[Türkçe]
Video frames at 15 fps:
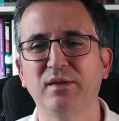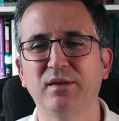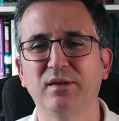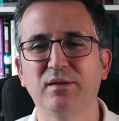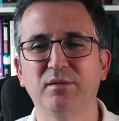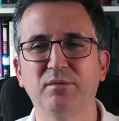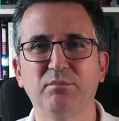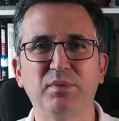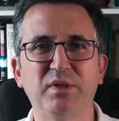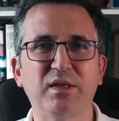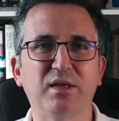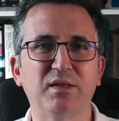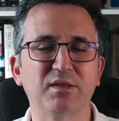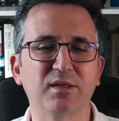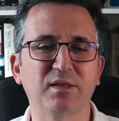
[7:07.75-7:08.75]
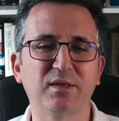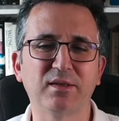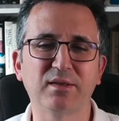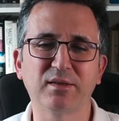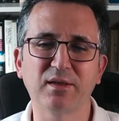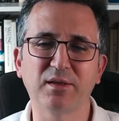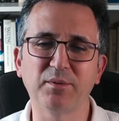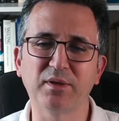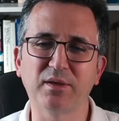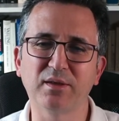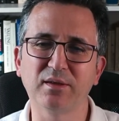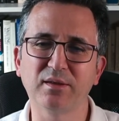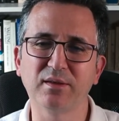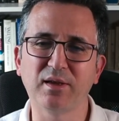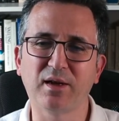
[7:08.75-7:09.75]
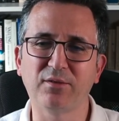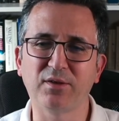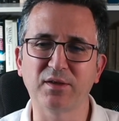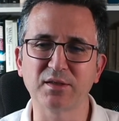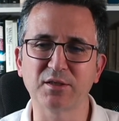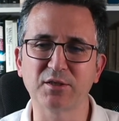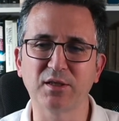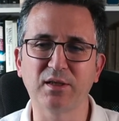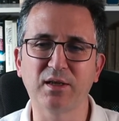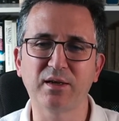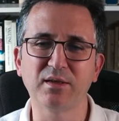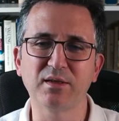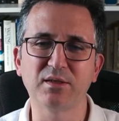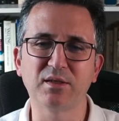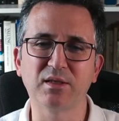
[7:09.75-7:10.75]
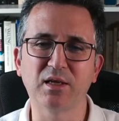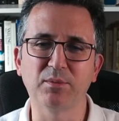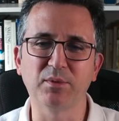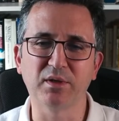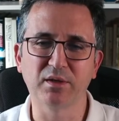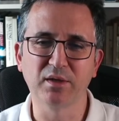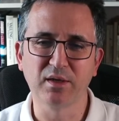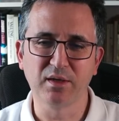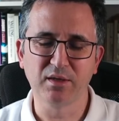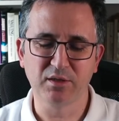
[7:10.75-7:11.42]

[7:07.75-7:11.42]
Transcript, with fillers: E, piyasa tabii ki daha fazla şeyler isteyebilir.